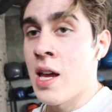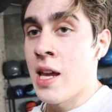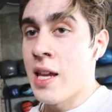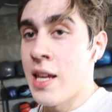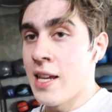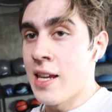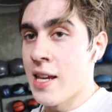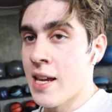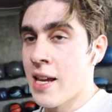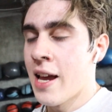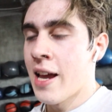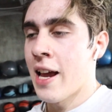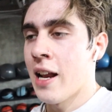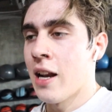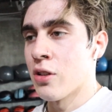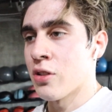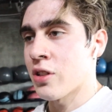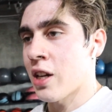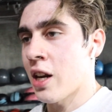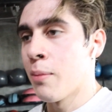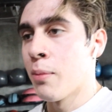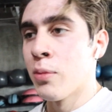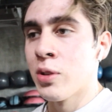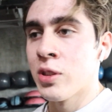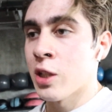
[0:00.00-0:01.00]
Y en los
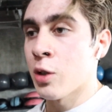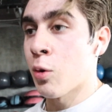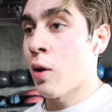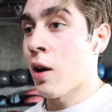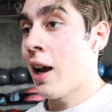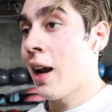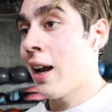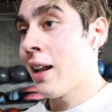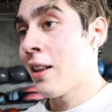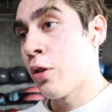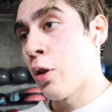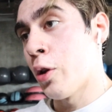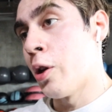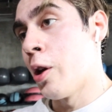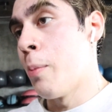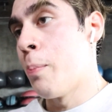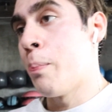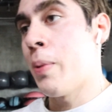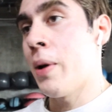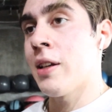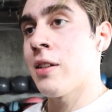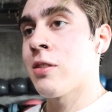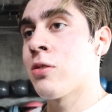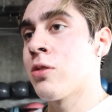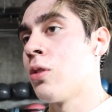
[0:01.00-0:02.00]
remos igual todo el
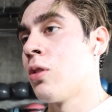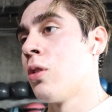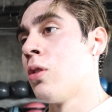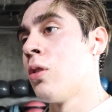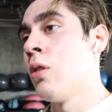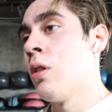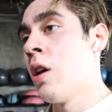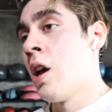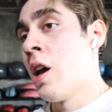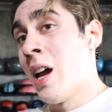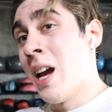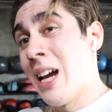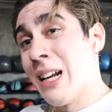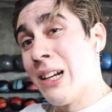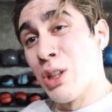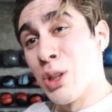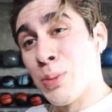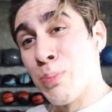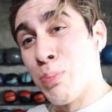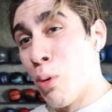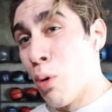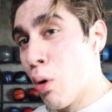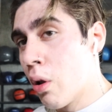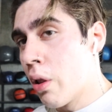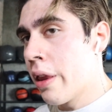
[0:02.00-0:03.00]
peso, en los
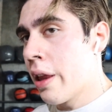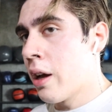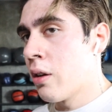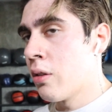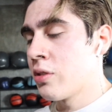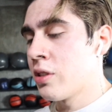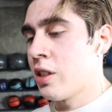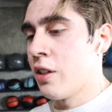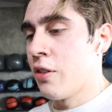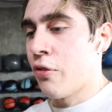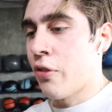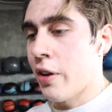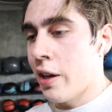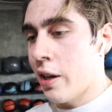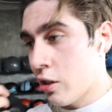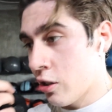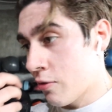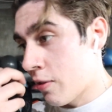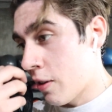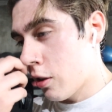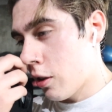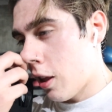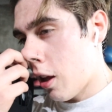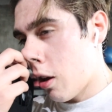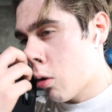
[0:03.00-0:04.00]
pull downs sí fue, nos
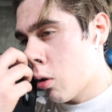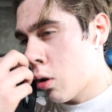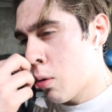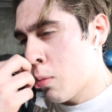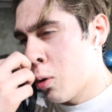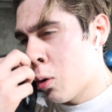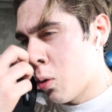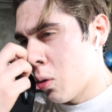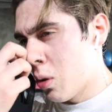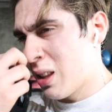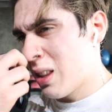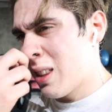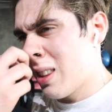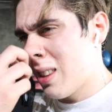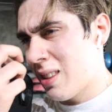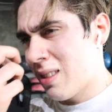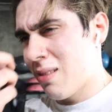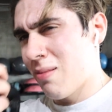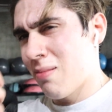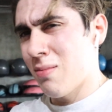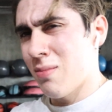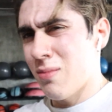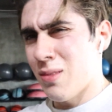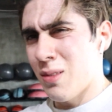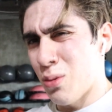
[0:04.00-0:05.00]
faltaron como
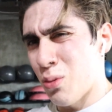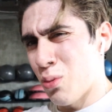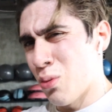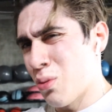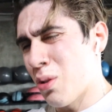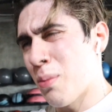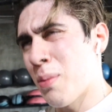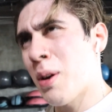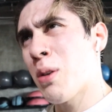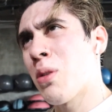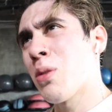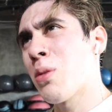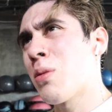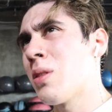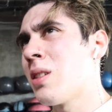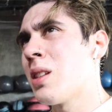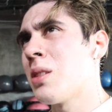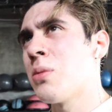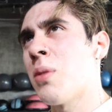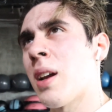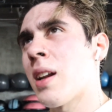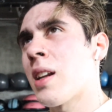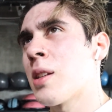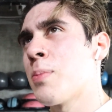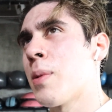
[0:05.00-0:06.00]
no me acuerdo
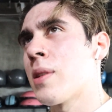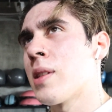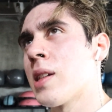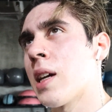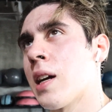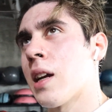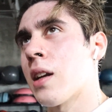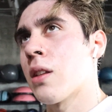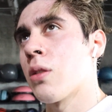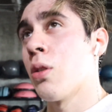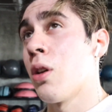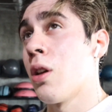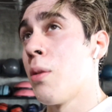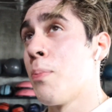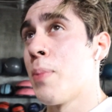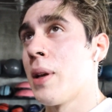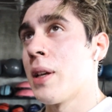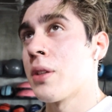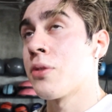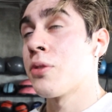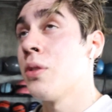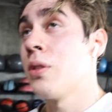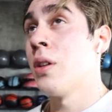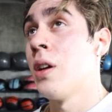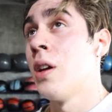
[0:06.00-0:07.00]
cuántas barras para sacar todo el
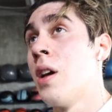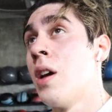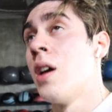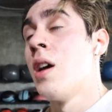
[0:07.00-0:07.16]
peso.